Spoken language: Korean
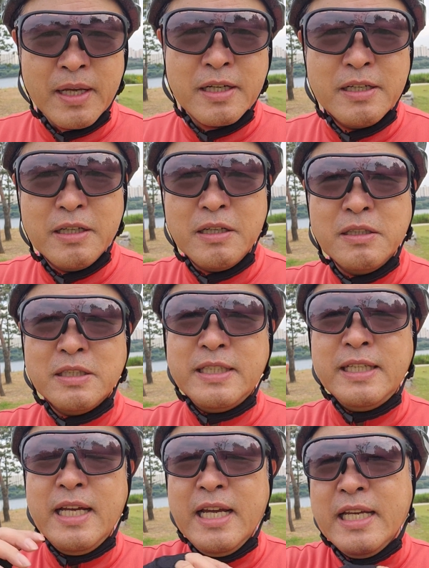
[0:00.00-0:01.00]

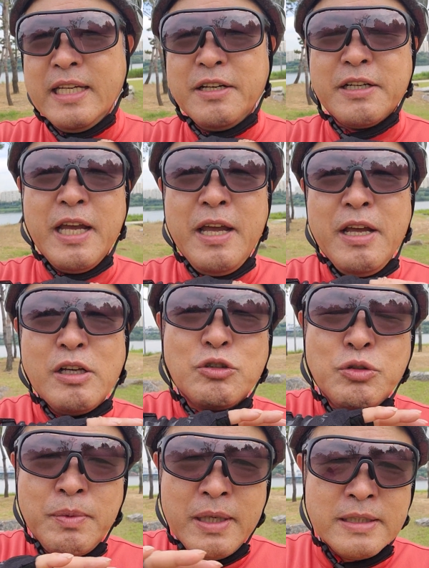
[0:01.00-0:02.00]
그것이 이렇게
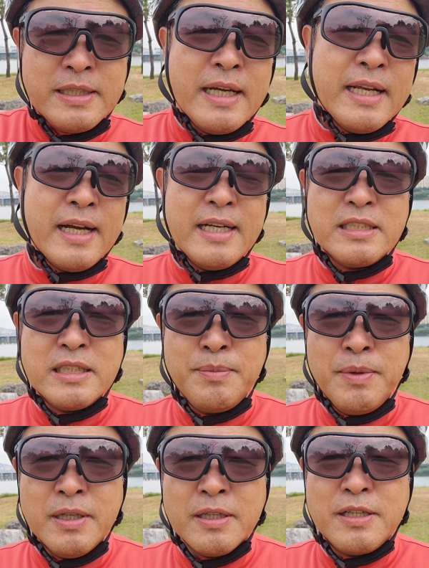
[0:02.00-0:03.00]
수많은 사례가
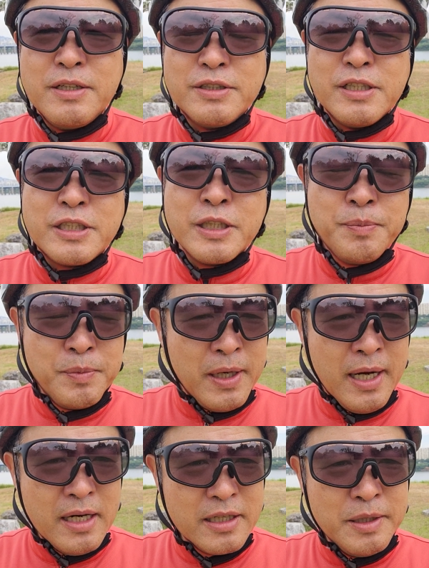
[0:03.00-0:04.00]
있으면 그것을
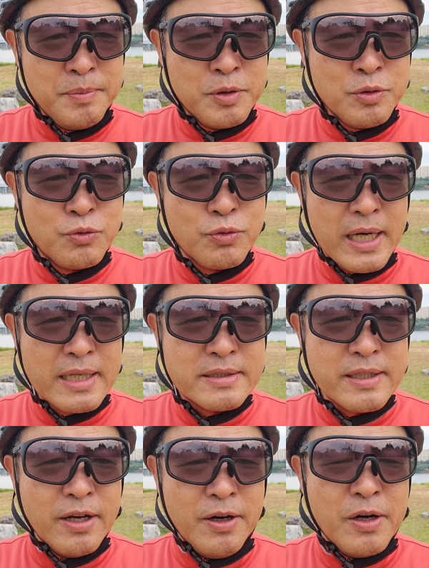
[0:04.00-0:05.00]
증명할 의무는 누가
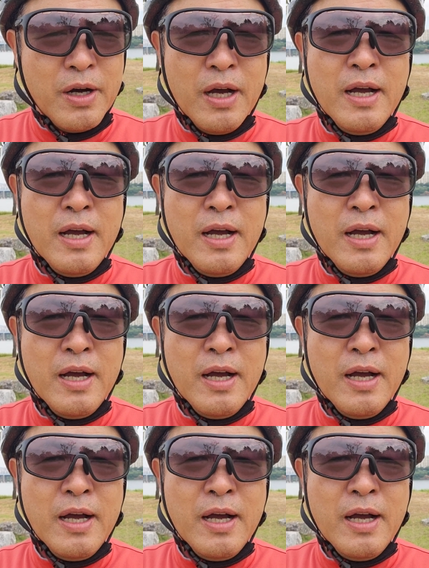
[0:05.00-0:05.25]
있어요?